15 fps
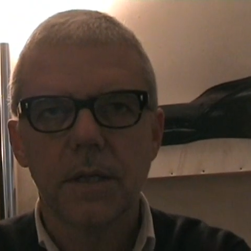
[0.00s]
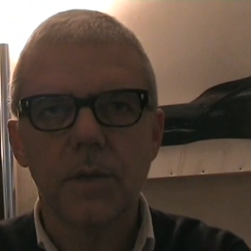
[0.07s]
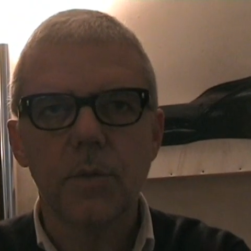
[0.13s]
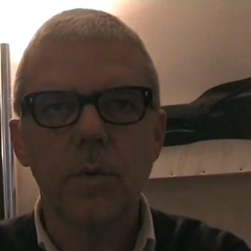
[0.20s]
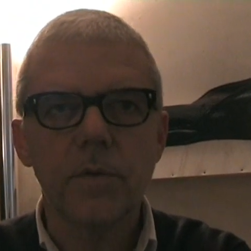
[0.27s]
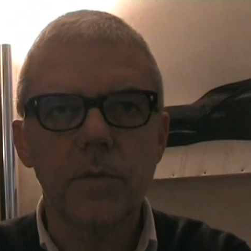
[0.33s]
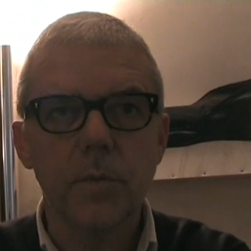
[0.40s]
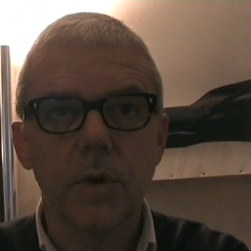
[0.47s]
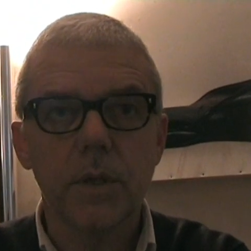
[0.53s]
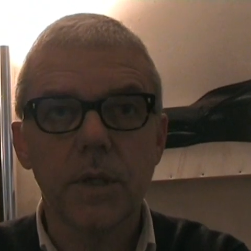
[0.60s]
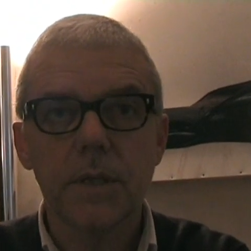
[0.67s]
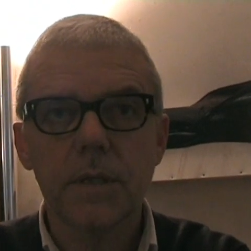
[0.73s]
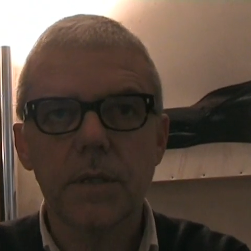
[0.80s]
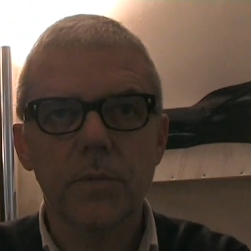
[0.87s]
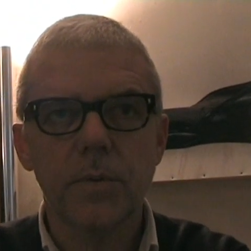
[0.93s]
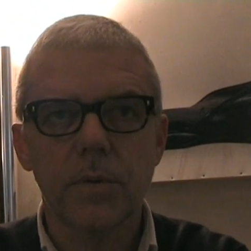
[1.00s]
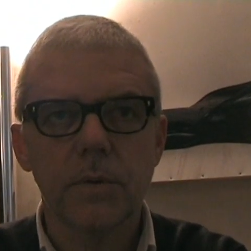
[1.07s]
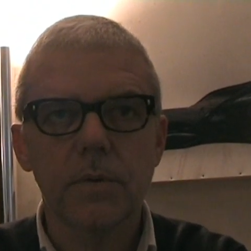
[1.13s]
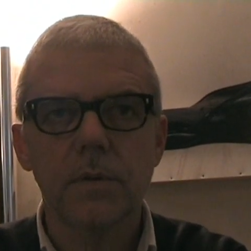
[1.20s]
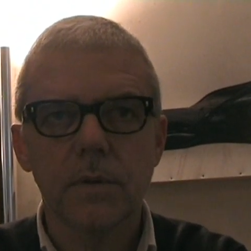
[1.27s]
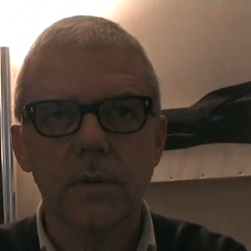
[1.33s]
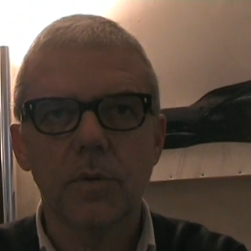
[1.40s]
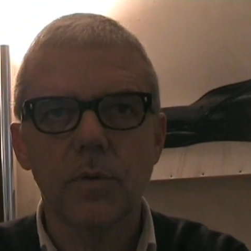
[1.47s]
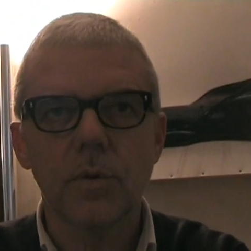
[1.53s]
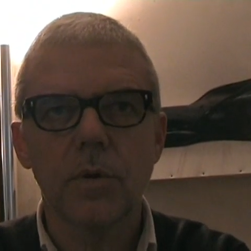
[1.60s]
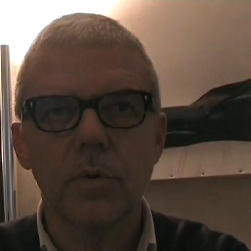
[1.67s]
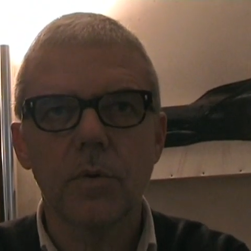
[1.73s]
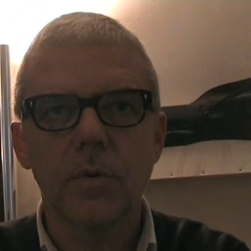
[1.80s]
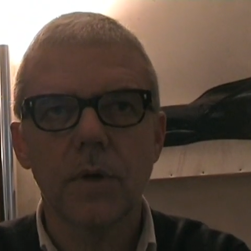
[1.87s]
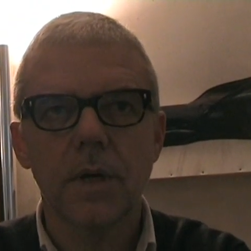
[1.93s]
i nuovi modi. Ad esempio, ritorno
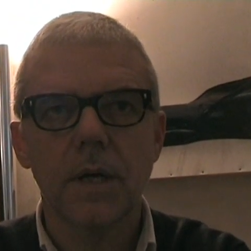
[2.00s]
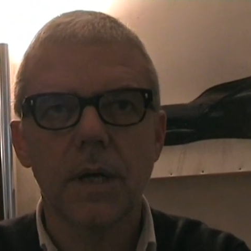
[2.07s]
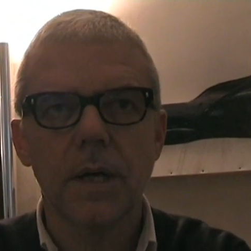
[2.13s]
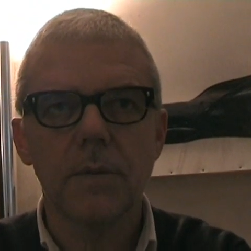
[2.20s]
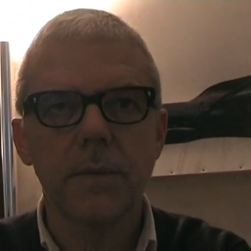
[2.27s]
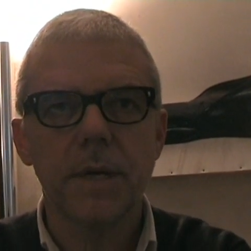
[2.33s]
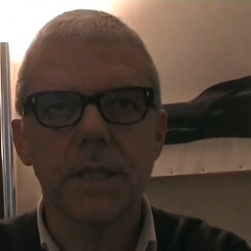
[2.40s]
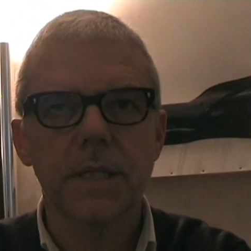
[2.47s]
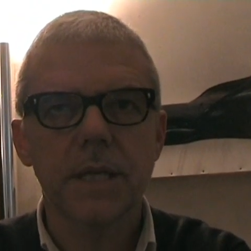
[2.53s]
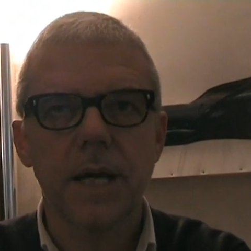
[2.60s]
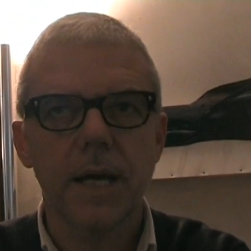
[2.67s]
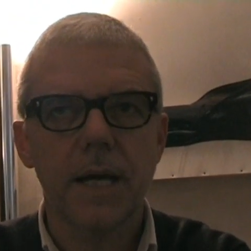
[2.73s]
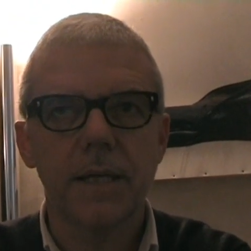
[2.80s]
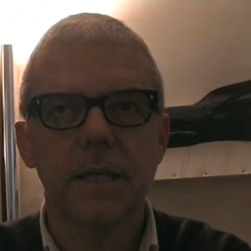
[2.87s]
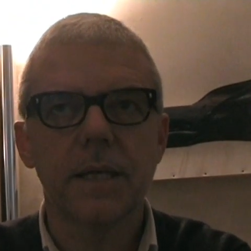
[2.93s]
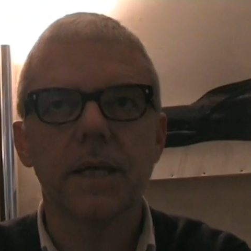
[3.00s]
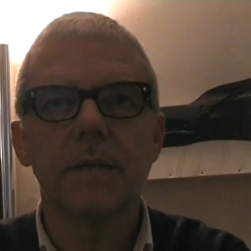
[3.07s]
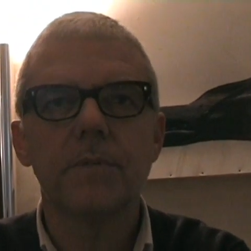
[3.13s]
ancora al MySky, e eh.